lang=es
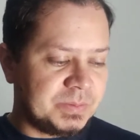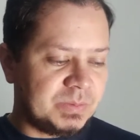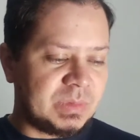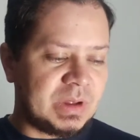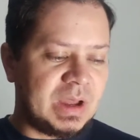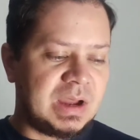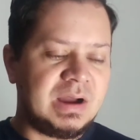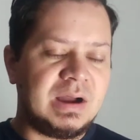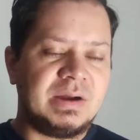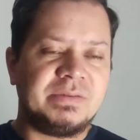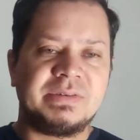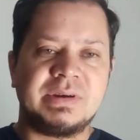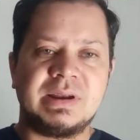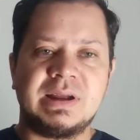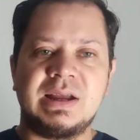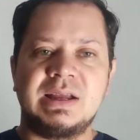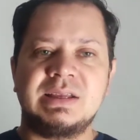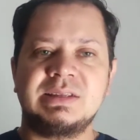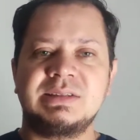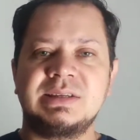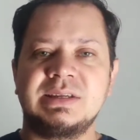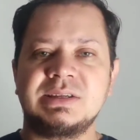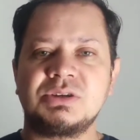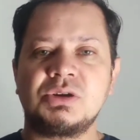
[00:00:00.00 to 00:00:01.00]
a
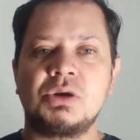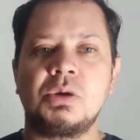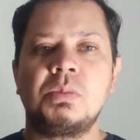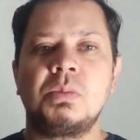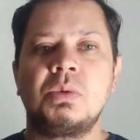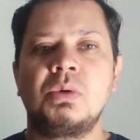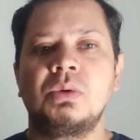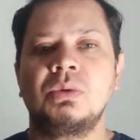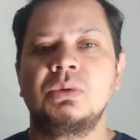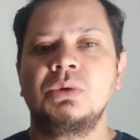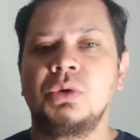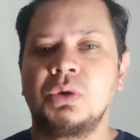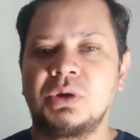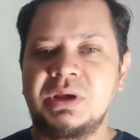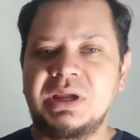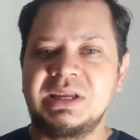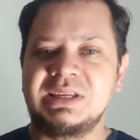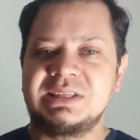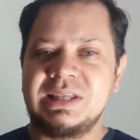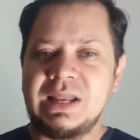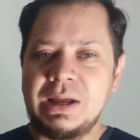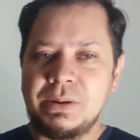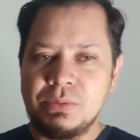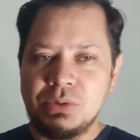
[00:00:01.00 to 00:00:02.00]
fragancias como lo que
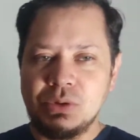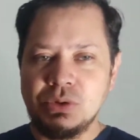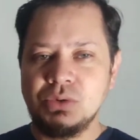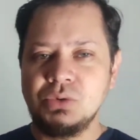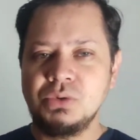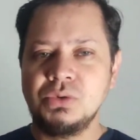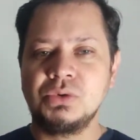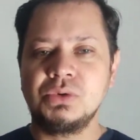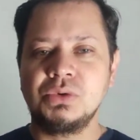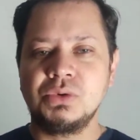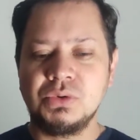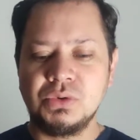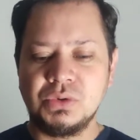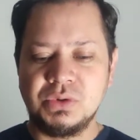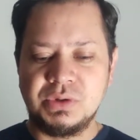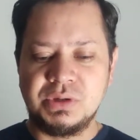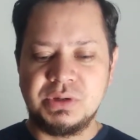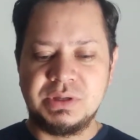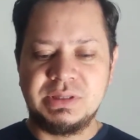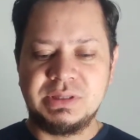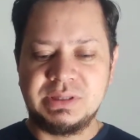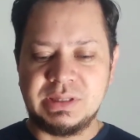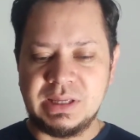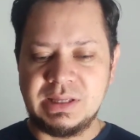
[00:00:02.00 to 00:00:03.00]
es la Blue
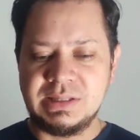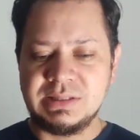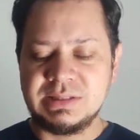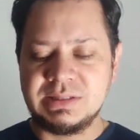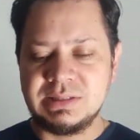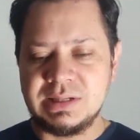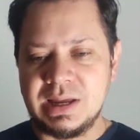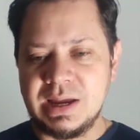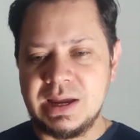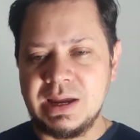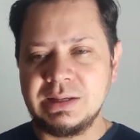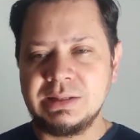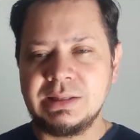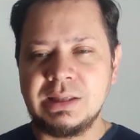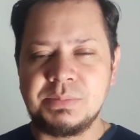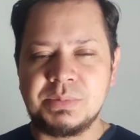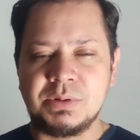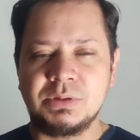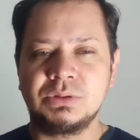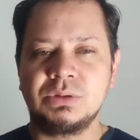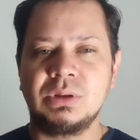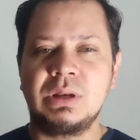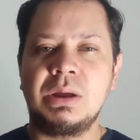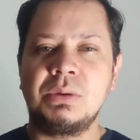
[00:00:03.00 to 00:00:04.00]
Intense Night, de
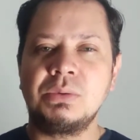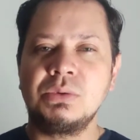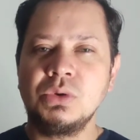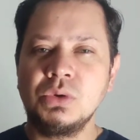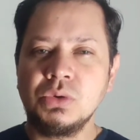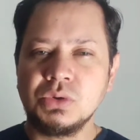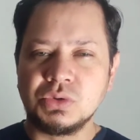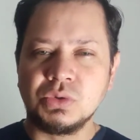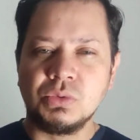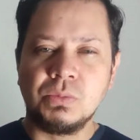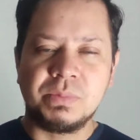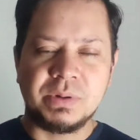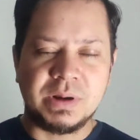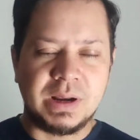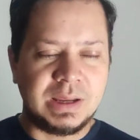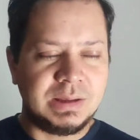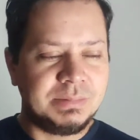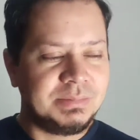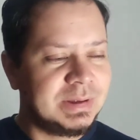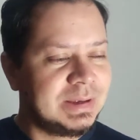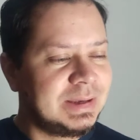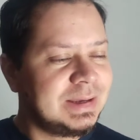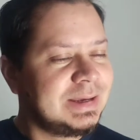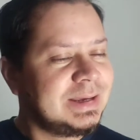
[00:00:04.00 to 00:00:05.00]
pronto la Blue
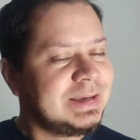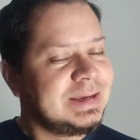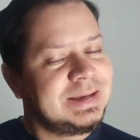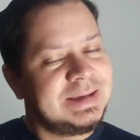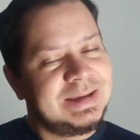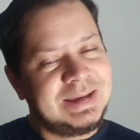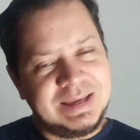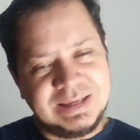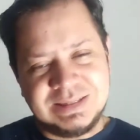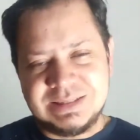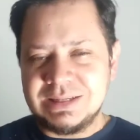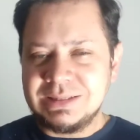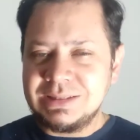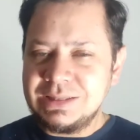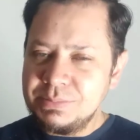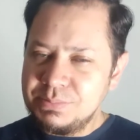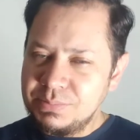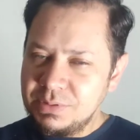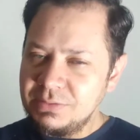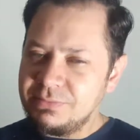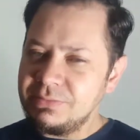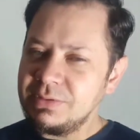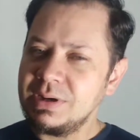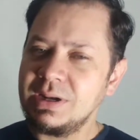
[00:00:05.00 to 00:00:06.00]
Supreme, ese tipo
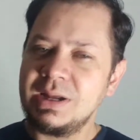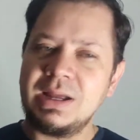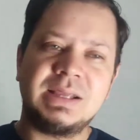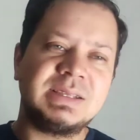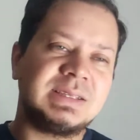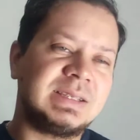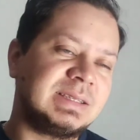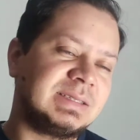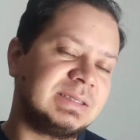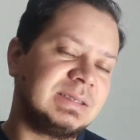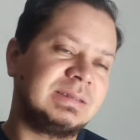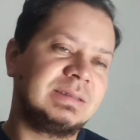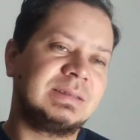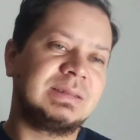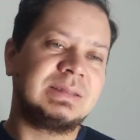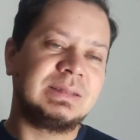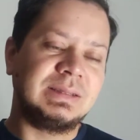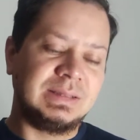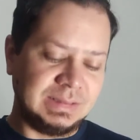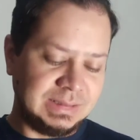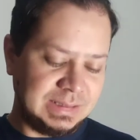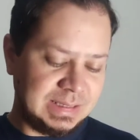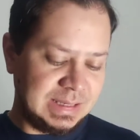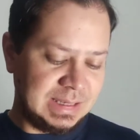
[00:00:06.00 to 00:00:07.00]
de fragancias.
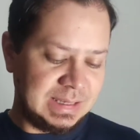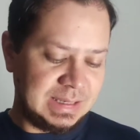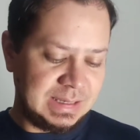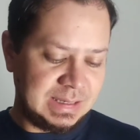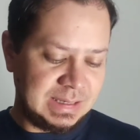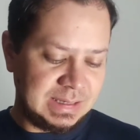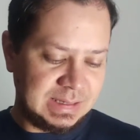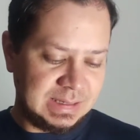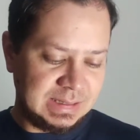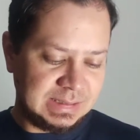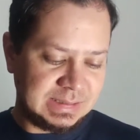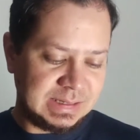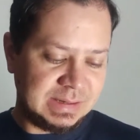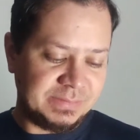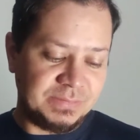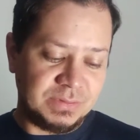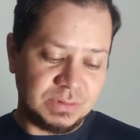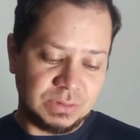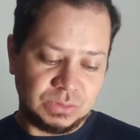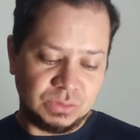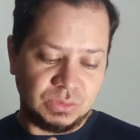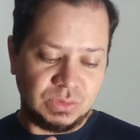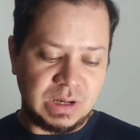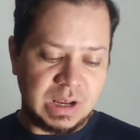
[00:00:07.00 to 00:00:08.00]

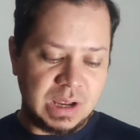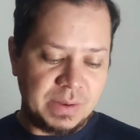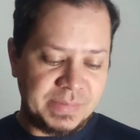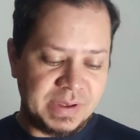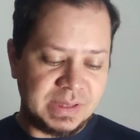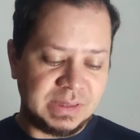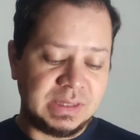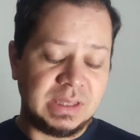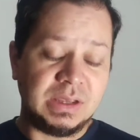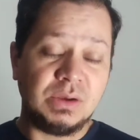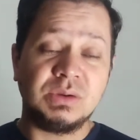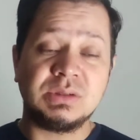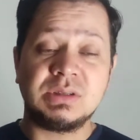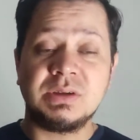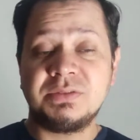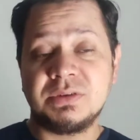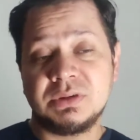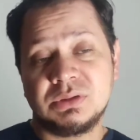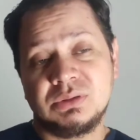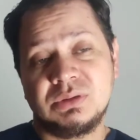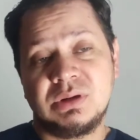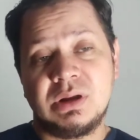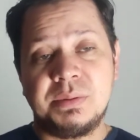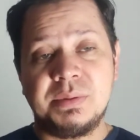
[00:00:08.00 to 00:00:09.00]
Desafortunadamente, digo
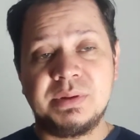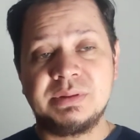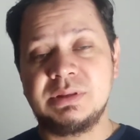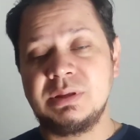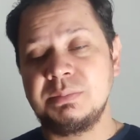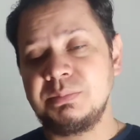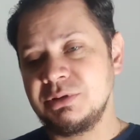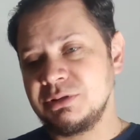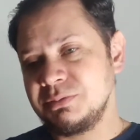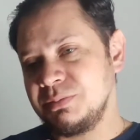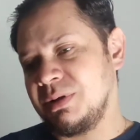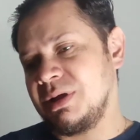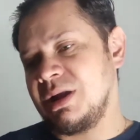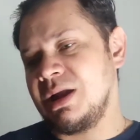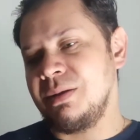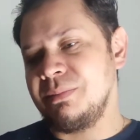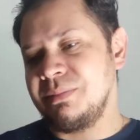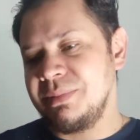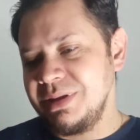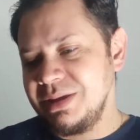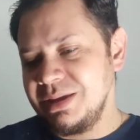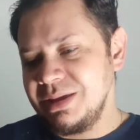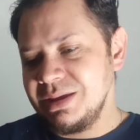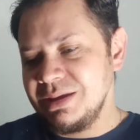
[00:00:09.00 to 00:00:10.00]
desafortunadamente pues para
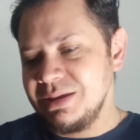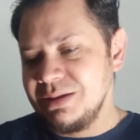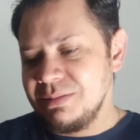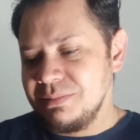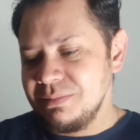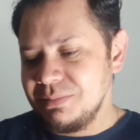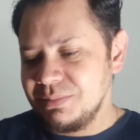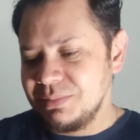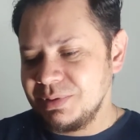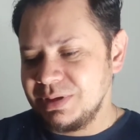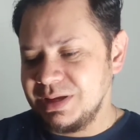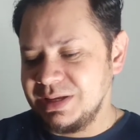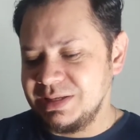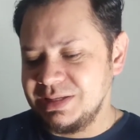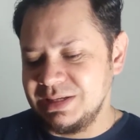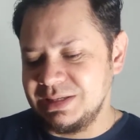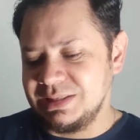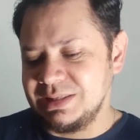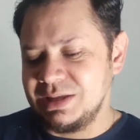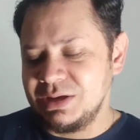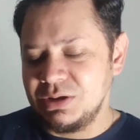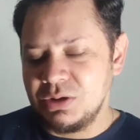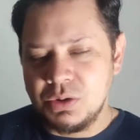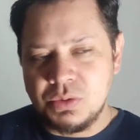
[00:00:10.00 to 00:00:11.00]
mí, que ya
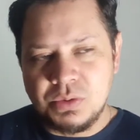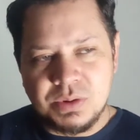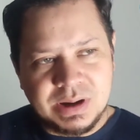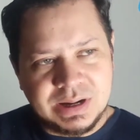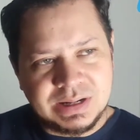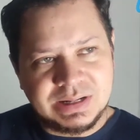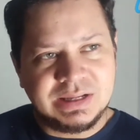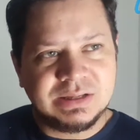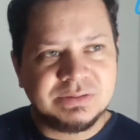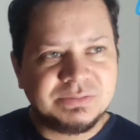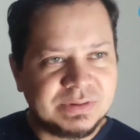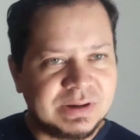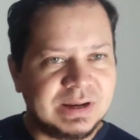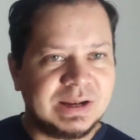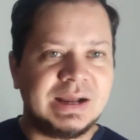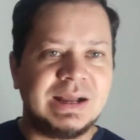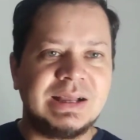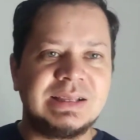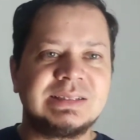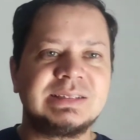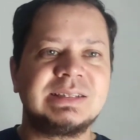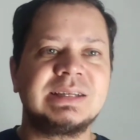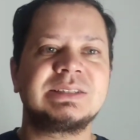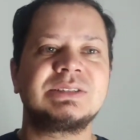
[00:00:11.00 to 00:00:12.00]
tengo varias
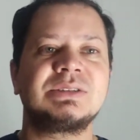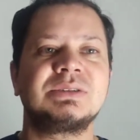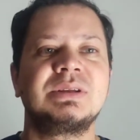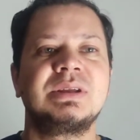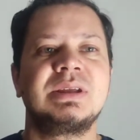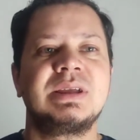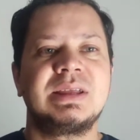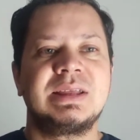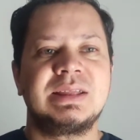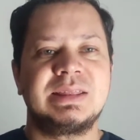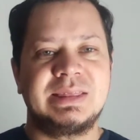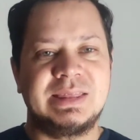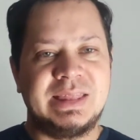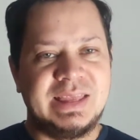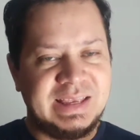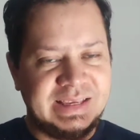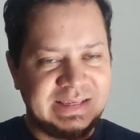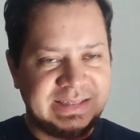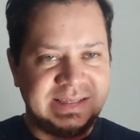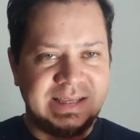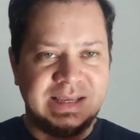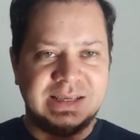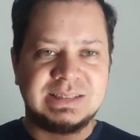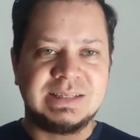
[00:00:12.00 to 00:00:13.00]
fragancias de
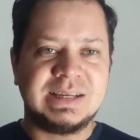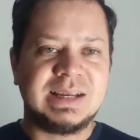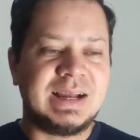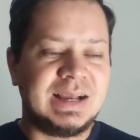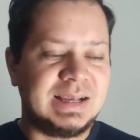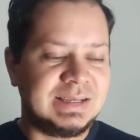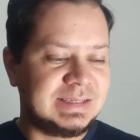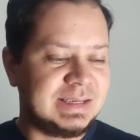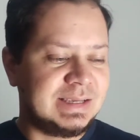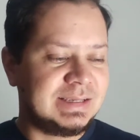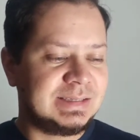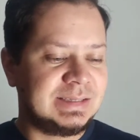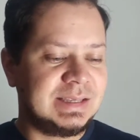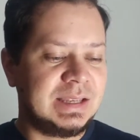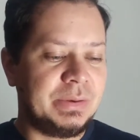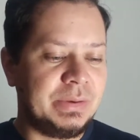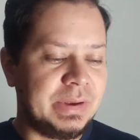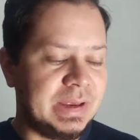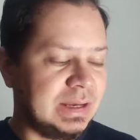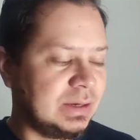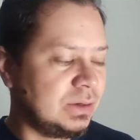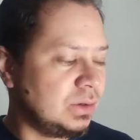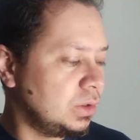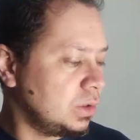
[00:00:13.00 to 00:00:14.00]
estas casas de
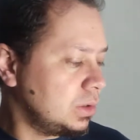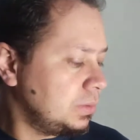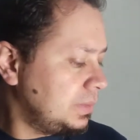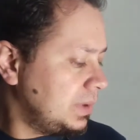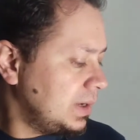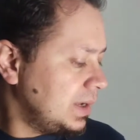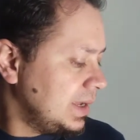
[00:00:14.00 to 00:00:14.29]
Belcor,